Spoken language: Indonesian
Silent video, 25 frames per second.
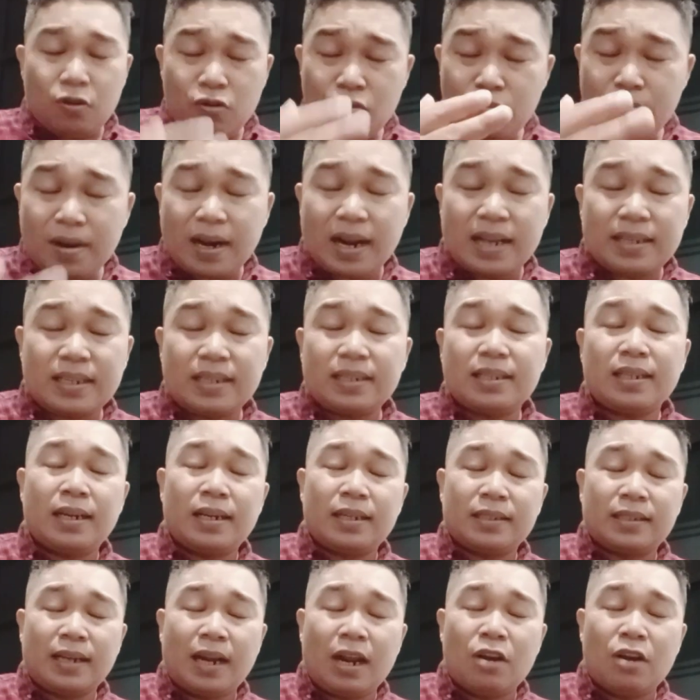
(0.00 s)
lu merasa
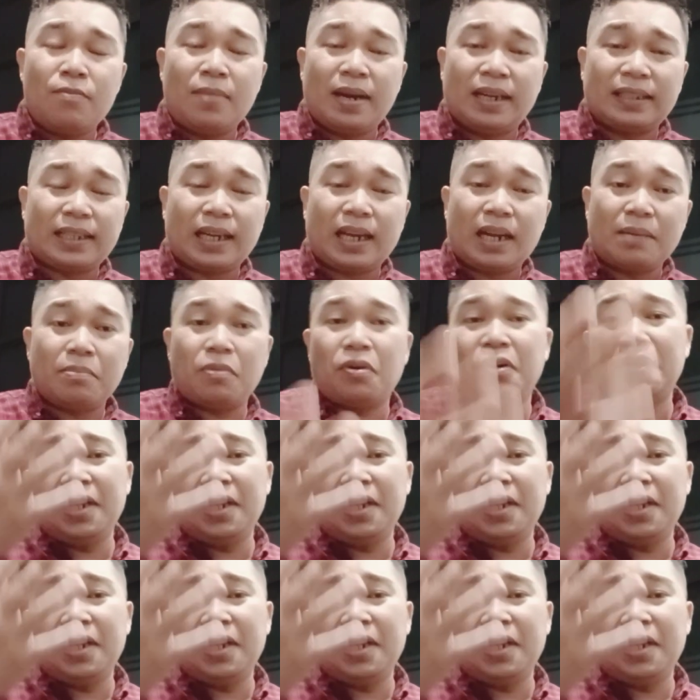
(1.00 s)
sel selalu mengatakan bahwa